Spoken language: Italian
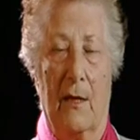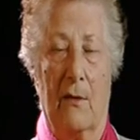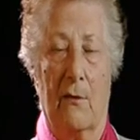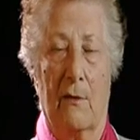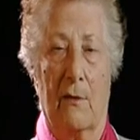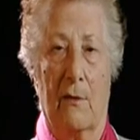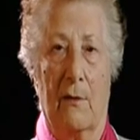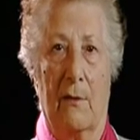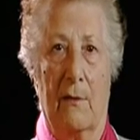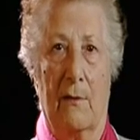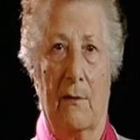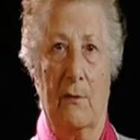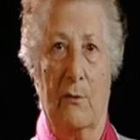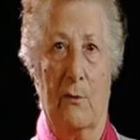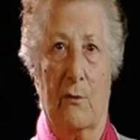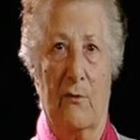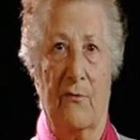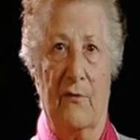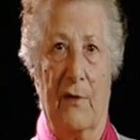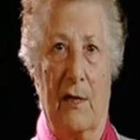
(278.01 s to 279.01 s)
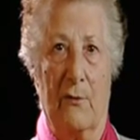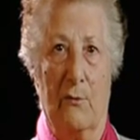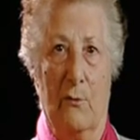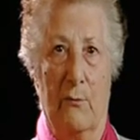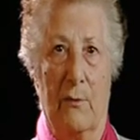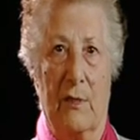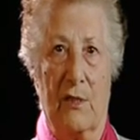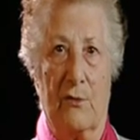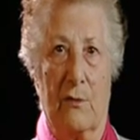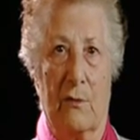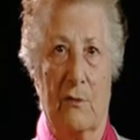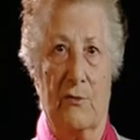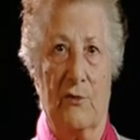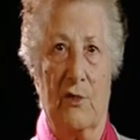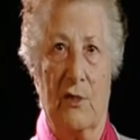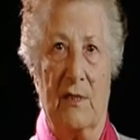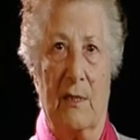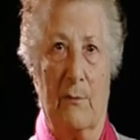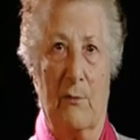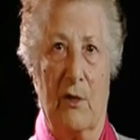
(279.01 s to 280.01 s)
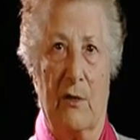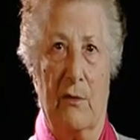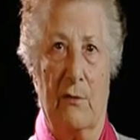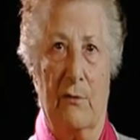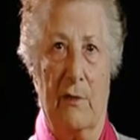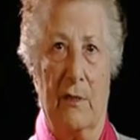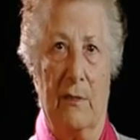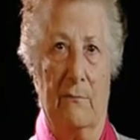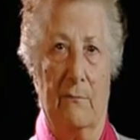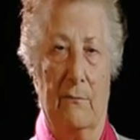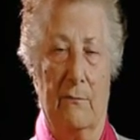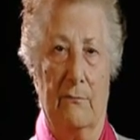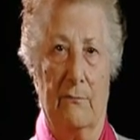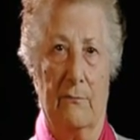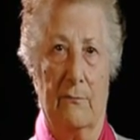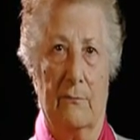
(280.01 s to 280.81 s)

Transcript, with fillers: dico, loro faranno questo, ci siamo anche noi